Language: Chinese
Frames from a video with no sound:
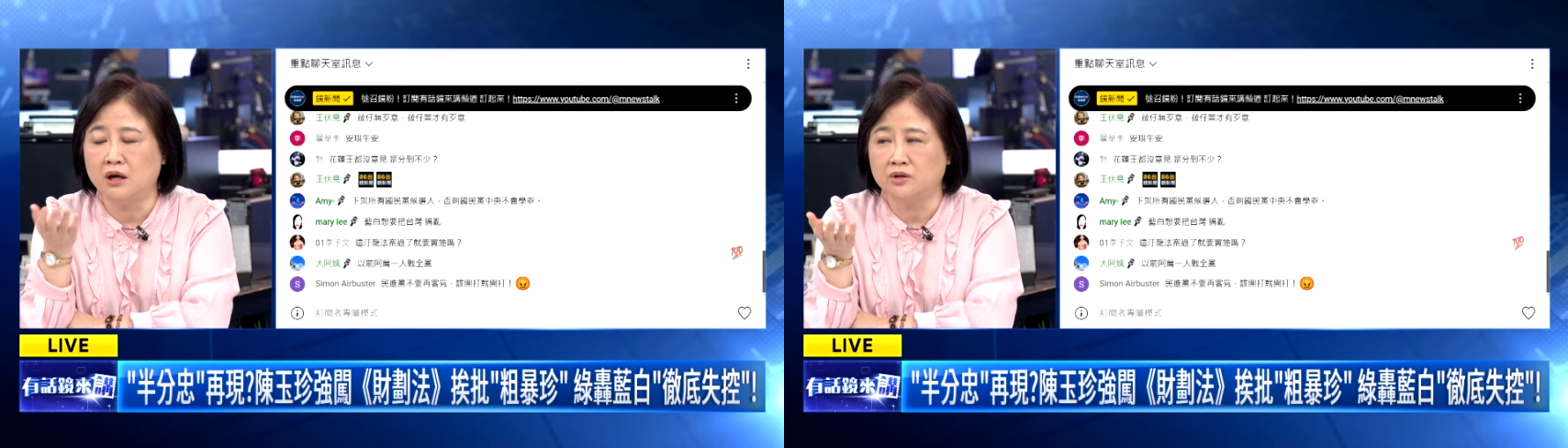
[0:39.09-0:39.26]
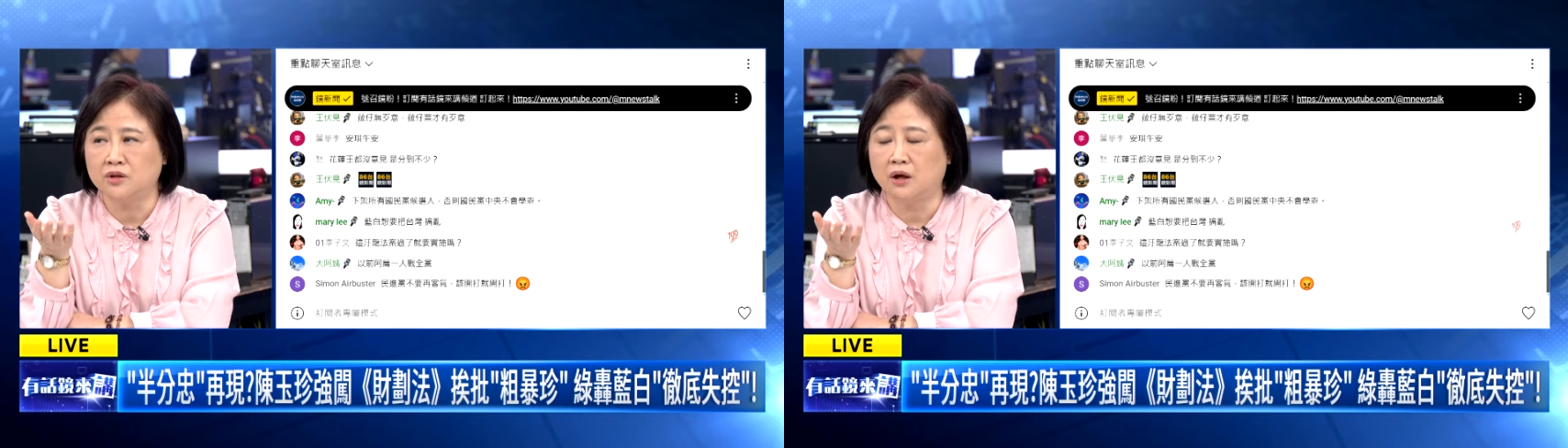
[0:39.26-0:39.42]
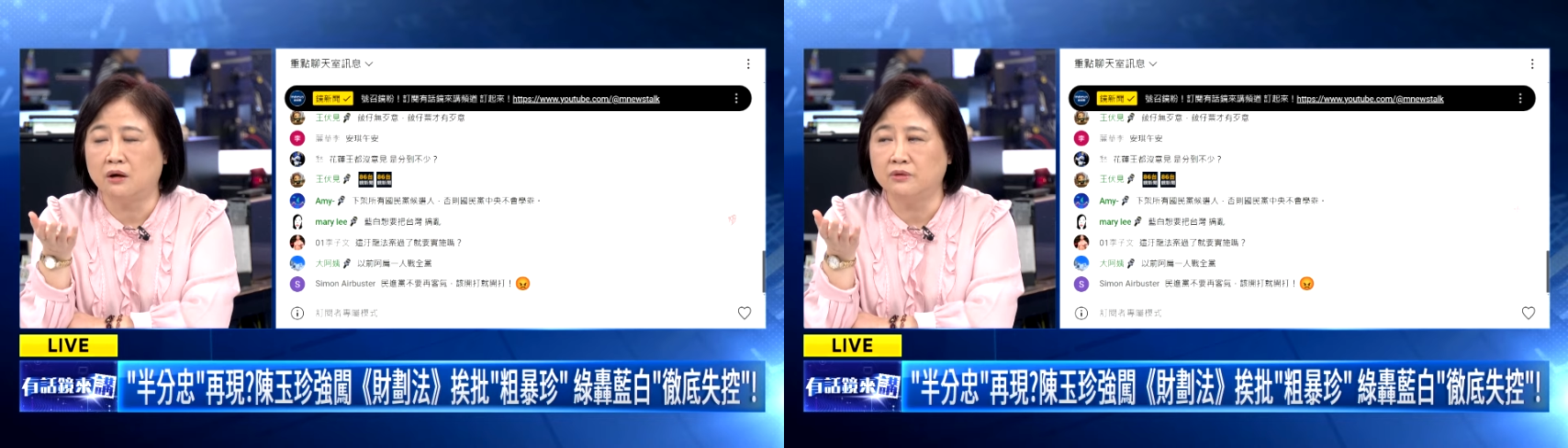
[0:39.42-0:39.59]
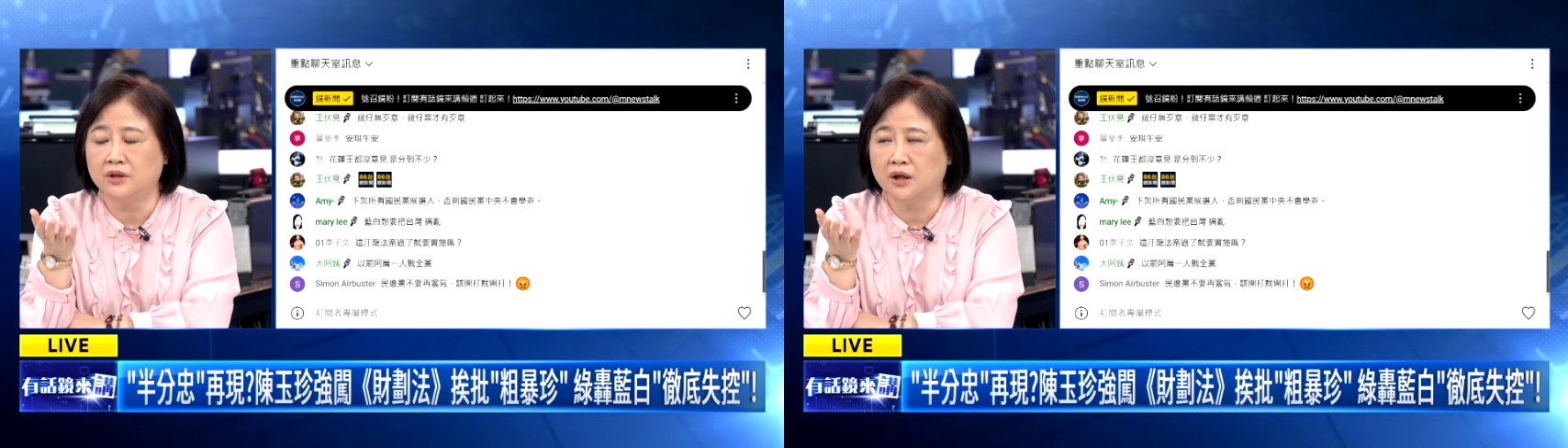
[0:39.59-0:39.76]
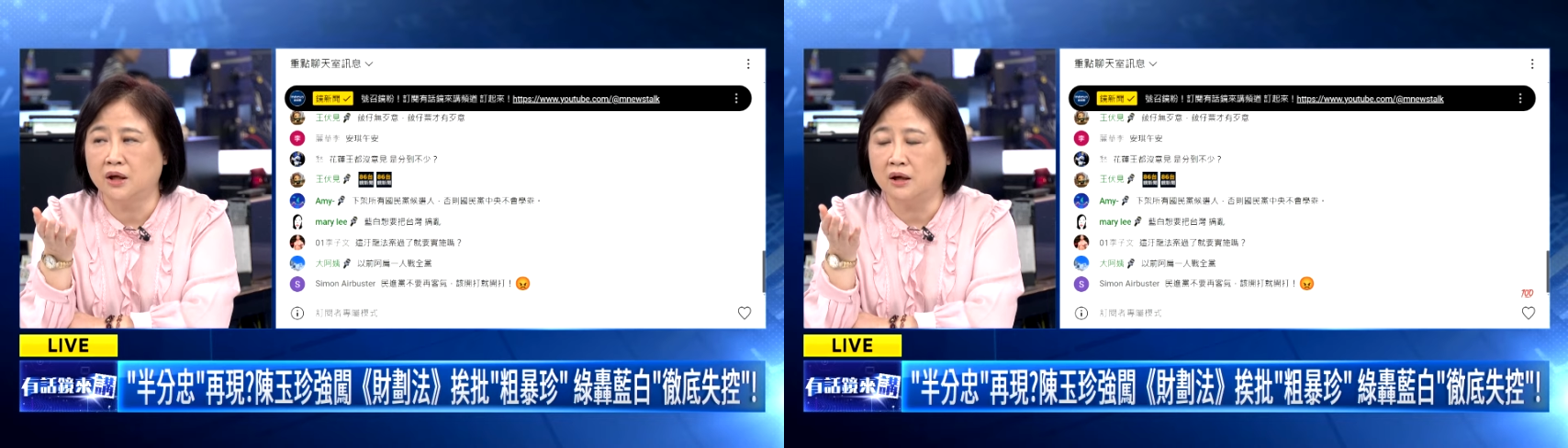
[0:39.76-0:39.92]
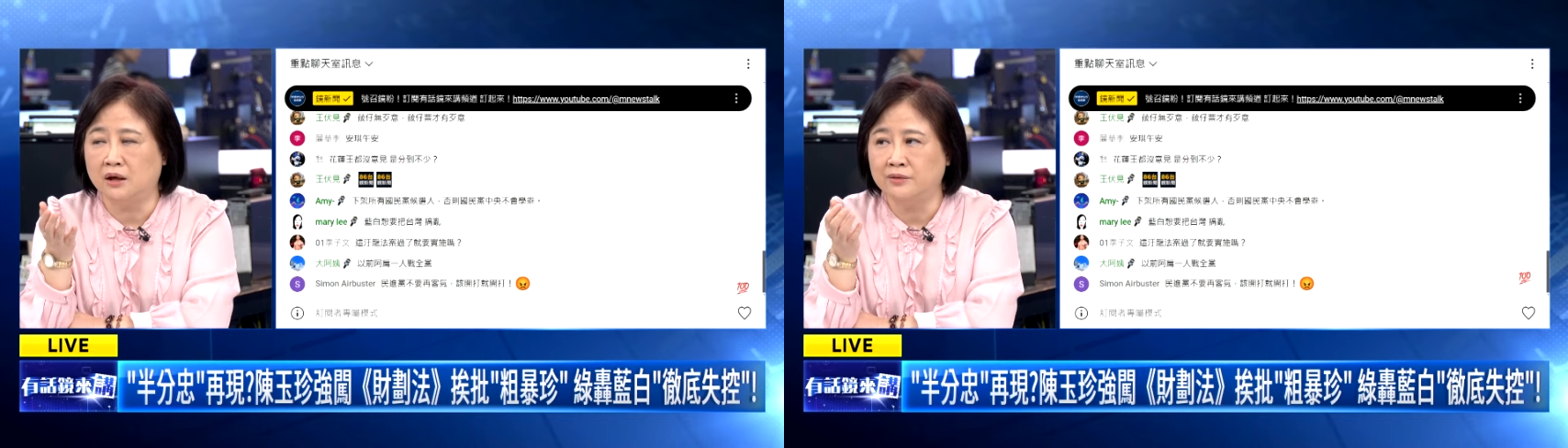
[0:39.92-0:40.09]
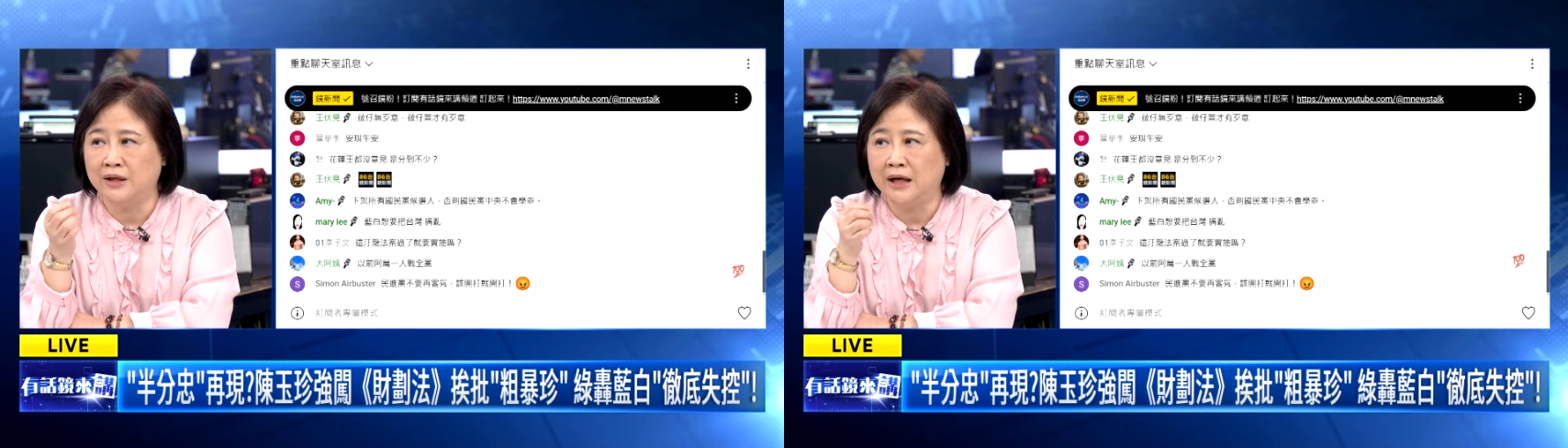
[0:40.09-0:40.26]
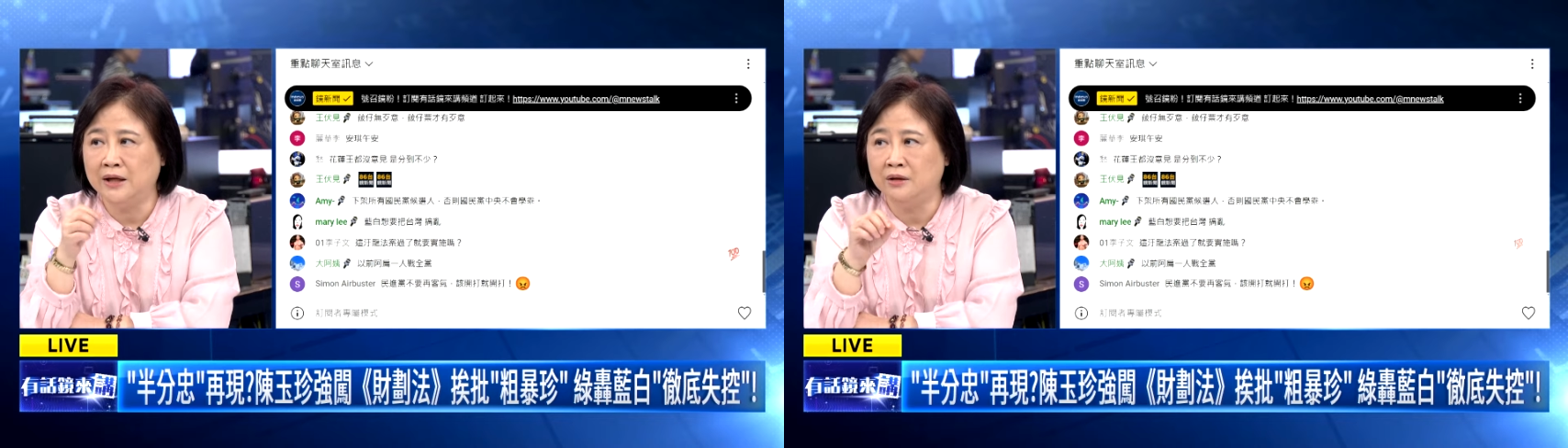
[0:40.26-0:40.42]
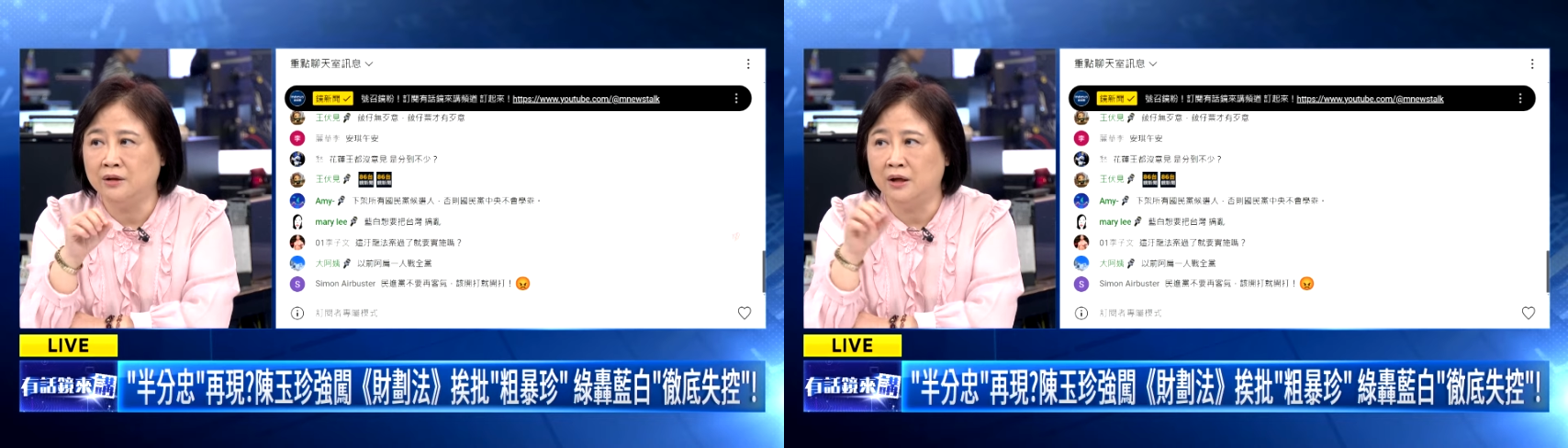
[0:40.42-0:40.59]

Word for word: 搞到那个蓝